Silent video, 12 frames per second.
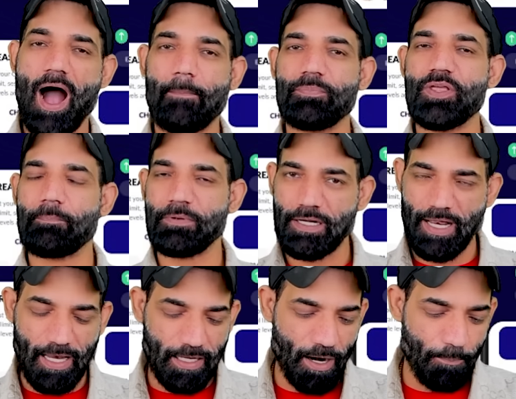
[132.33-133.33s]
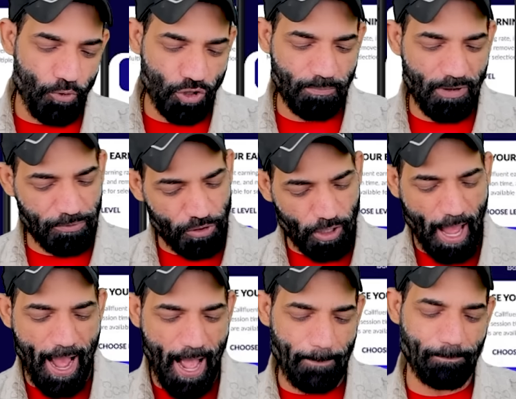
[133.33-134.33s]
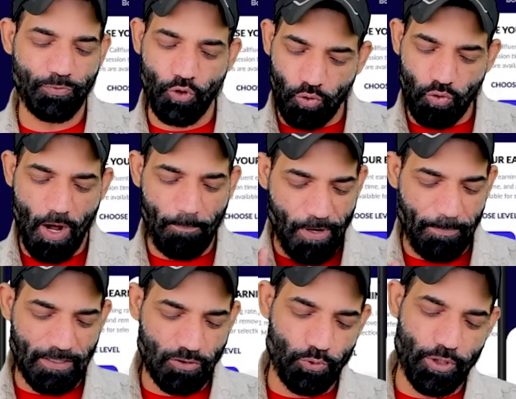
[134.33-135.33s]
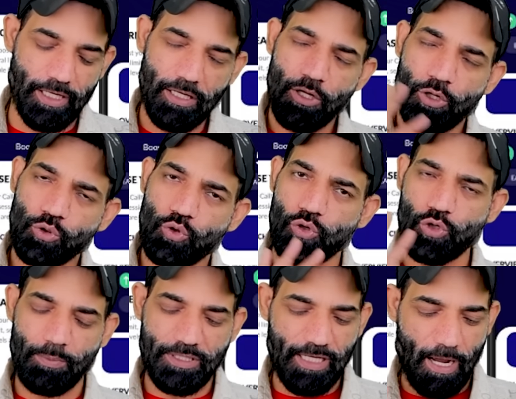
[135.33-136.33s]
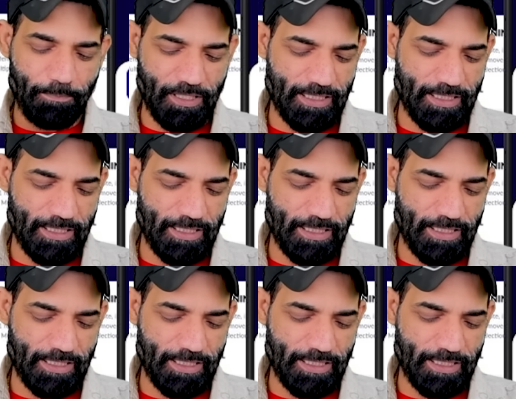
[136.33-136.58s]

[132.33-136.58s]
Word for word: आपने अपने टेलीग्राम बोट में भी और ऐप दोनों आपके पास होंगी दोनों में से आप